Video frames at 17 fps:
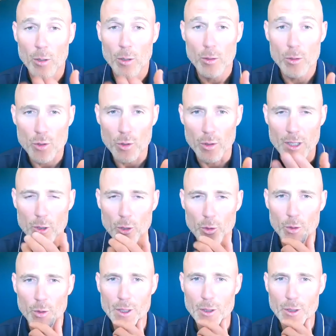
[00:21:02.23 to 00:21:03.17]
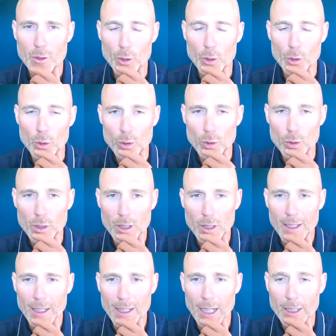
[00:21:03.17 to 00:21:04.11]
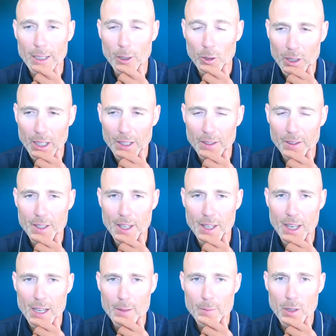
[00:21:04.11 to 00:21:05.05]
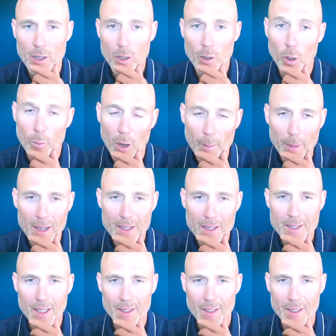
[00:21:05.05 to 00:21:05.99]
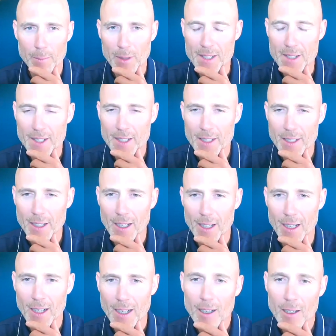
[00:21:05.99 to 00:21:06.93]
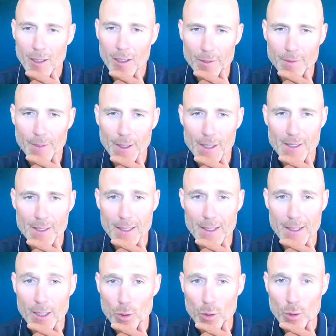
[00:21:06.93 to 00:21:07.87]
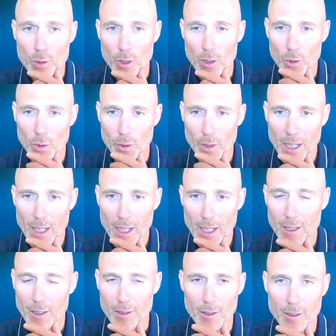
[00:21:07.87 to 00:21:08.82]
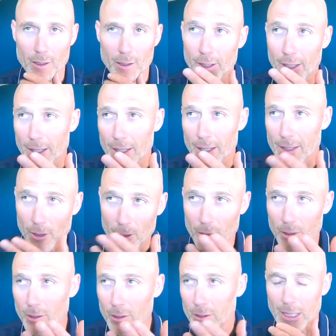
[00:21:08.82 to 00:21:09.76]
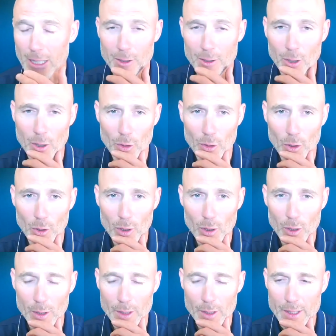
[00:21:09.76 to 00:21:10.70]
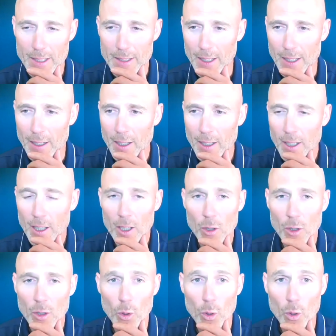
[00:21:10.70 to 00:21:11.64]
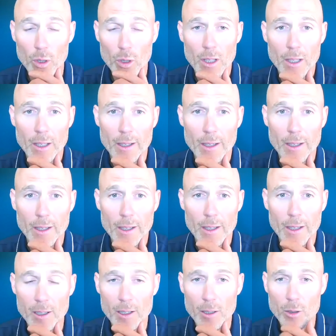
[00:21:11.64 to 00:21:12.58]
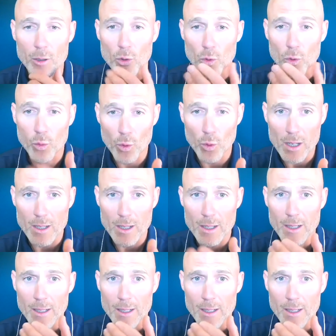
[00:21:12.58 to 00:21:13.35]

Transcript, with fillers: je reviens sur ton Victor Hugo. On est en quatrième, on ne prend pas un certain plaisir à euh, faire cette lecture quand on a 13 euh, ans, 14 ans, etc. Donc, euh, toi,